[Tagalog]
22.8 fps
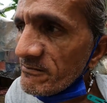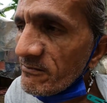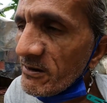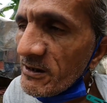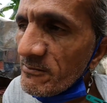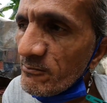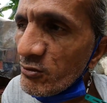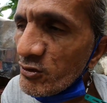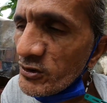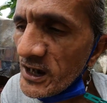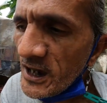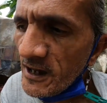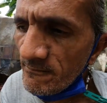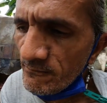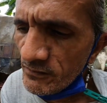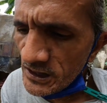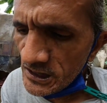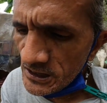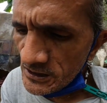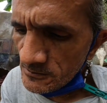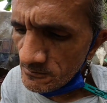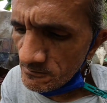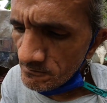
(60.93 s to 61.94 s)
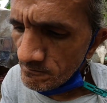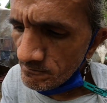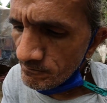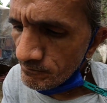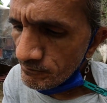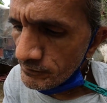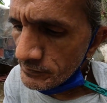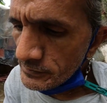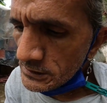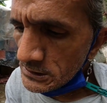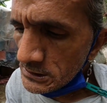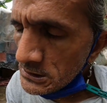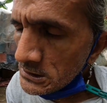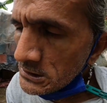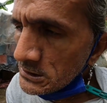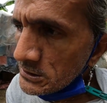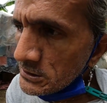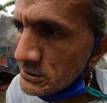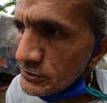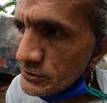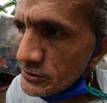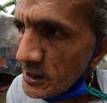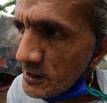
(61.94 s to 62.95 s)
sa bahay po namin
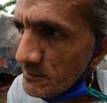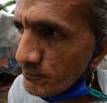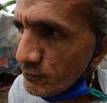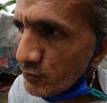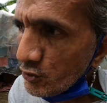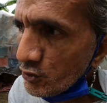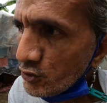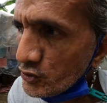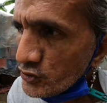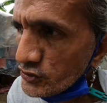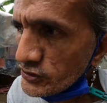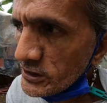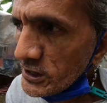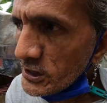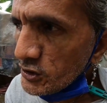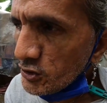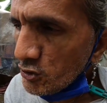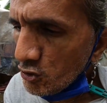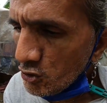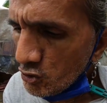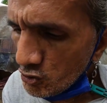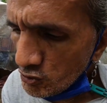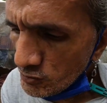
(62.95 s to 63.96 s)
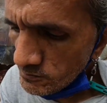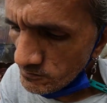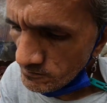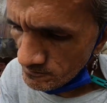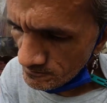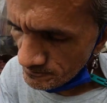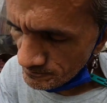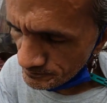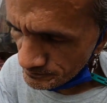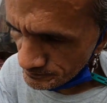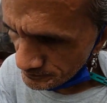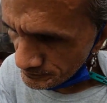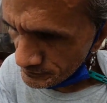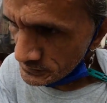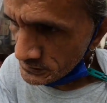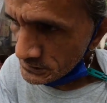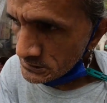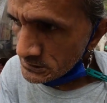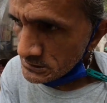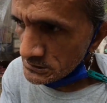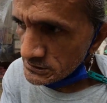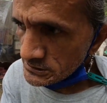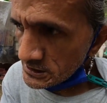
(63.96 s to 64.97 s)
tapos ano
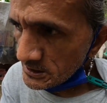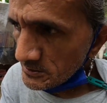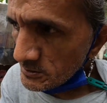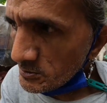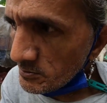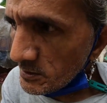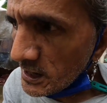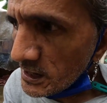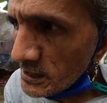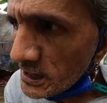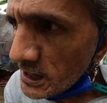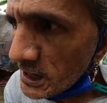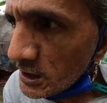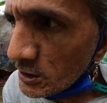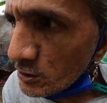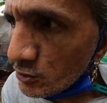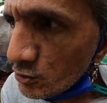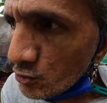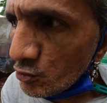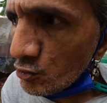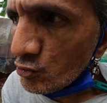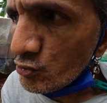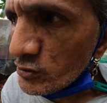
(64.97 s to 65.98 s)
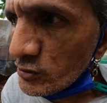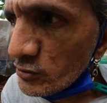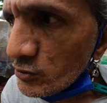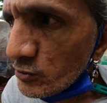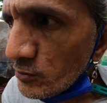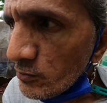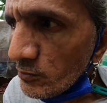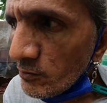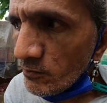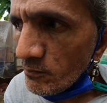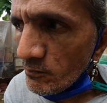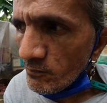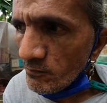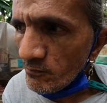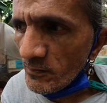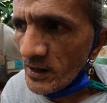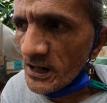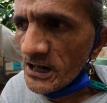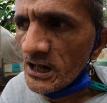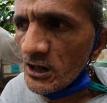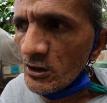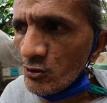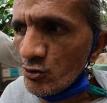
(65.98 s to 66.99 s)
sabi bala ka kung
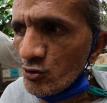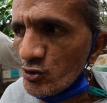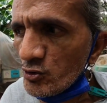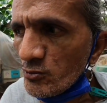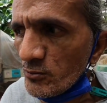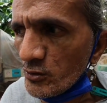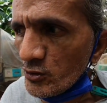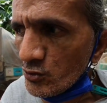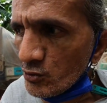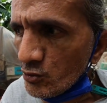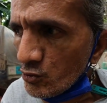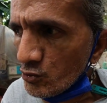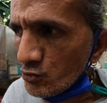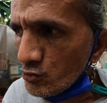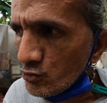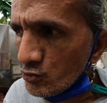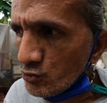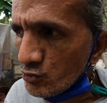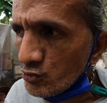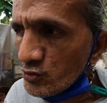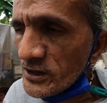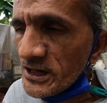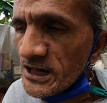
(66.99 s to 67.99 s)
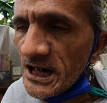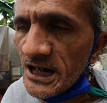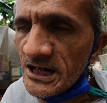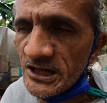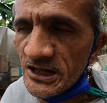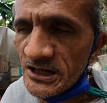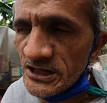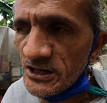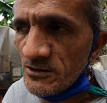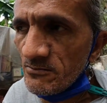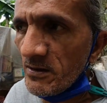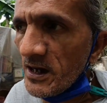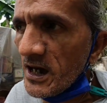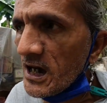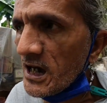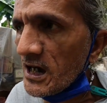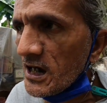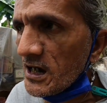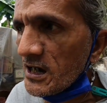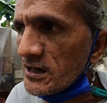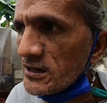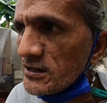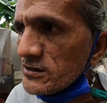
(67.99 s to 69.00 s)
bala ka kung, kung, kung ka sa
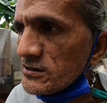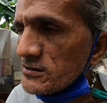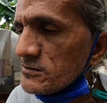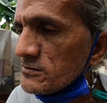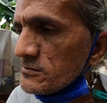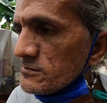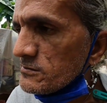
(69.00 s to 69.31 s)
bahay